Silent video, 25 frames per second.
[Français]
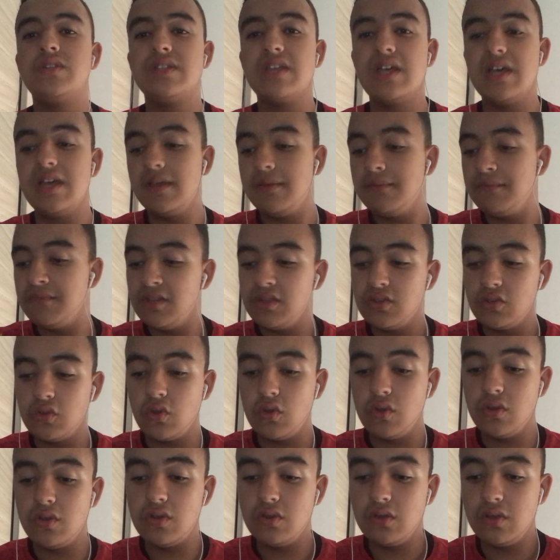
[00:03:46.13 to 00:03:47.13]
sais
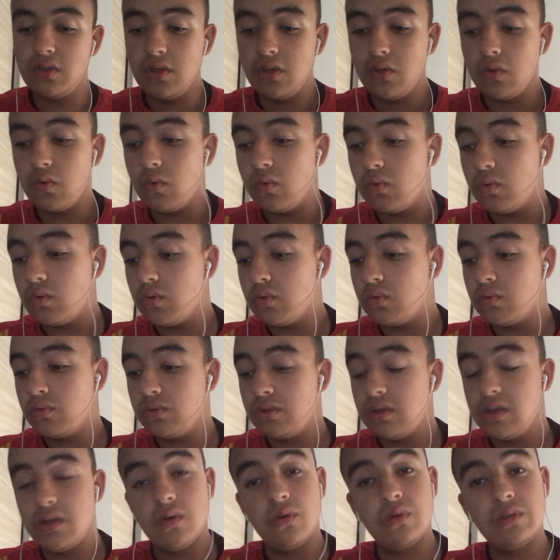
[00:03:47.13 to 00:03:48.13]
que
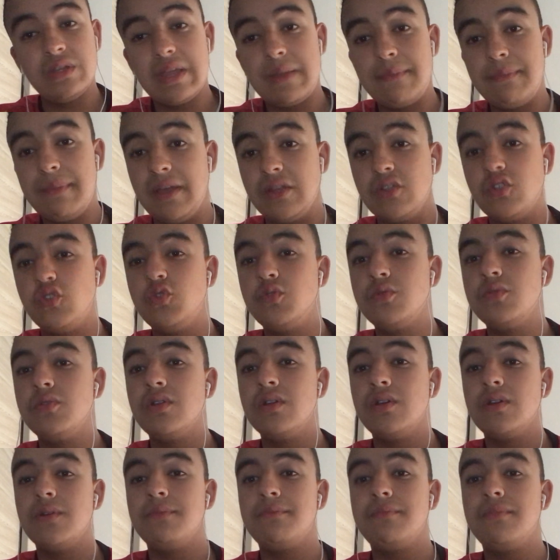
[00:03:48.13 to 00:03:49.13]
on, a perdu
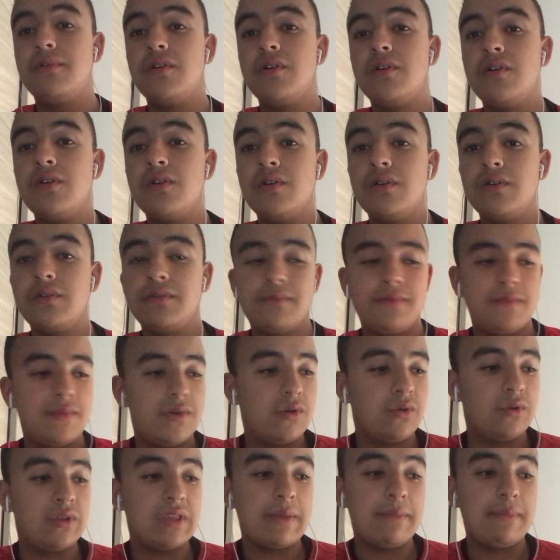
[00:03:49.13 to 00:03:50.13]
euh,
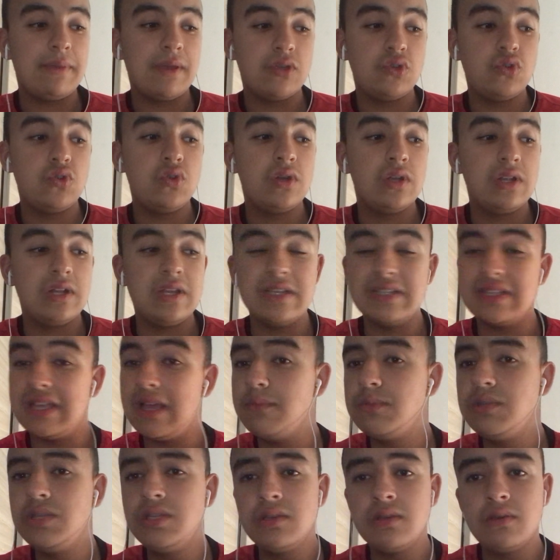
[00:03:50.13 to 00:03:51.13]
on a perdu les
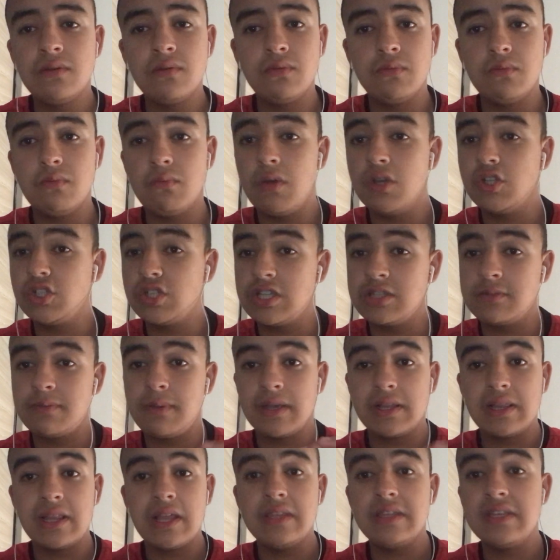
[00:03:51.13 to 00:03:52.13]
amis. Moi, je
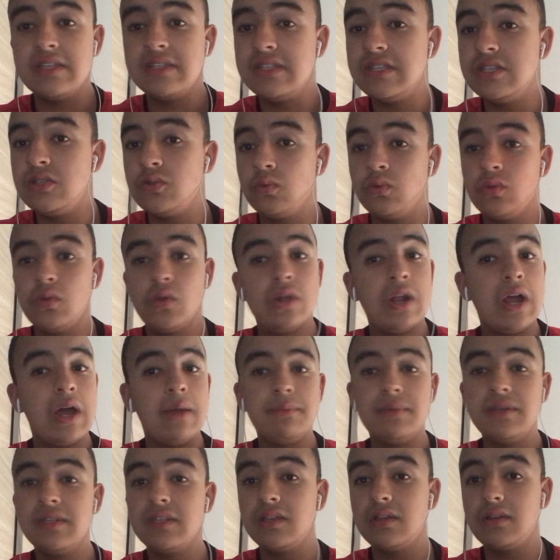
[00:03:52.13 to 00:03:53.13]
respecte la décision de
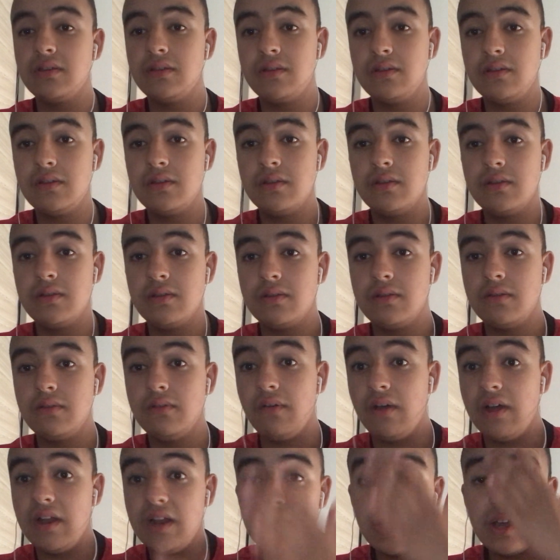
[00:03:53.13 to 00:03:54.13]
l'arbitre.
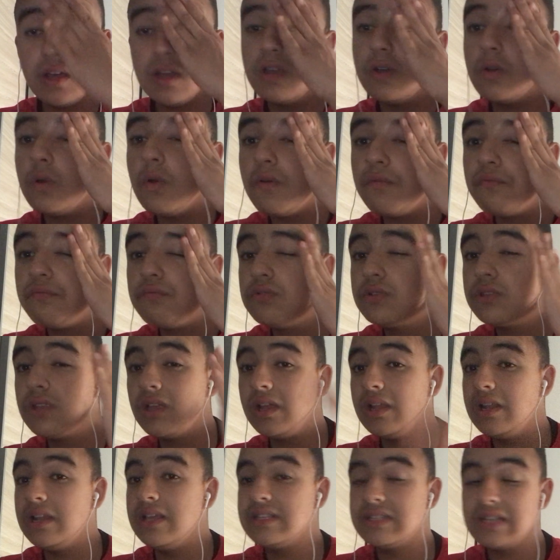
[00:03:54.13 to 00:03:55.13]
Voilà, au foot,
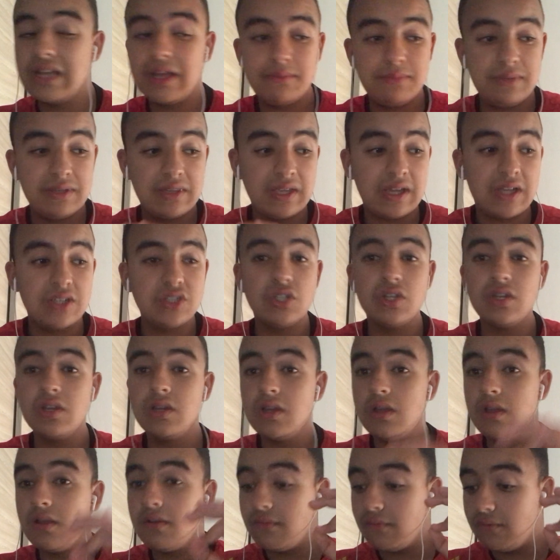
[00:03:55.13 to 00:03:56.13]
les arbitrages.
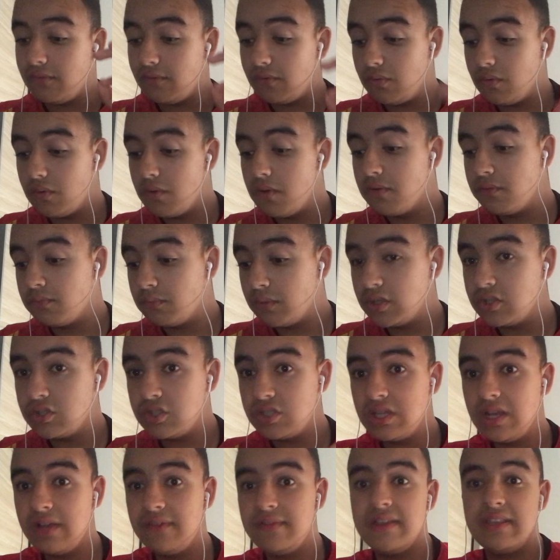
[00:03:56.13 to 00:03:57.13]
Moi,
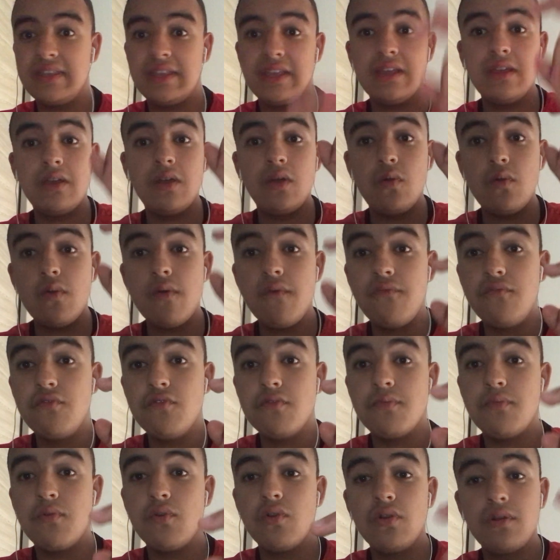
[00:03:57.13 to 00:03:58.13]
j'y avais été. le
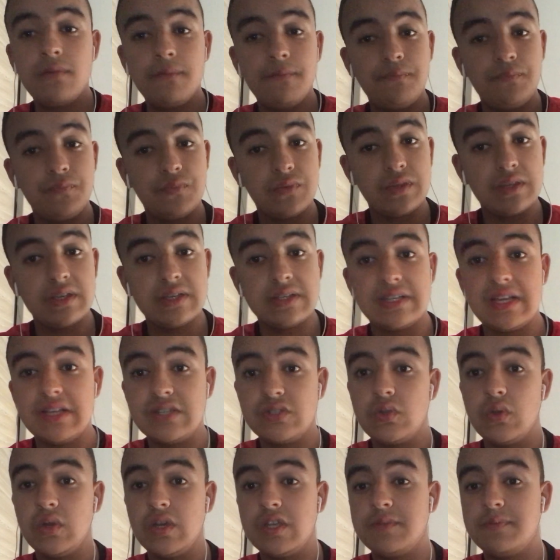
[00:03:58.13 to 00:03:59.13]
football, ça
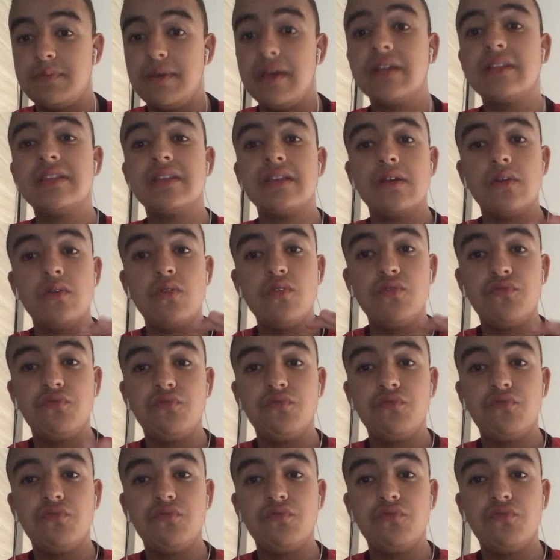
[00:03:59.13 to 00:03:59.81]
se respecte, le